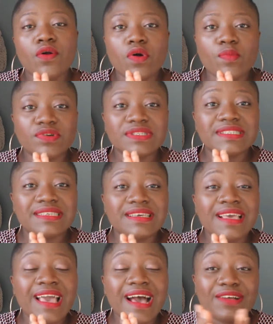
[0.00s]
commencer
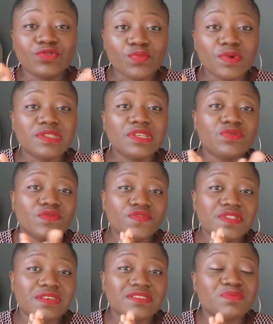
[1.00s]
à demander ton
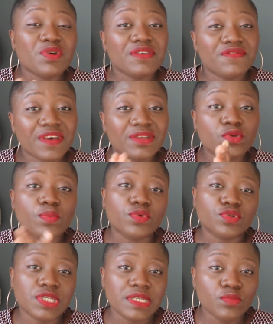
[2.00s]
financement et faire ton
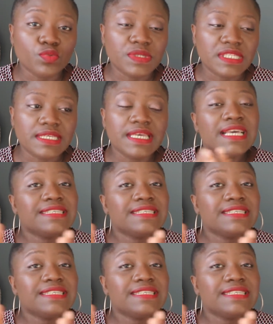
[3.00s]
projet immobilier.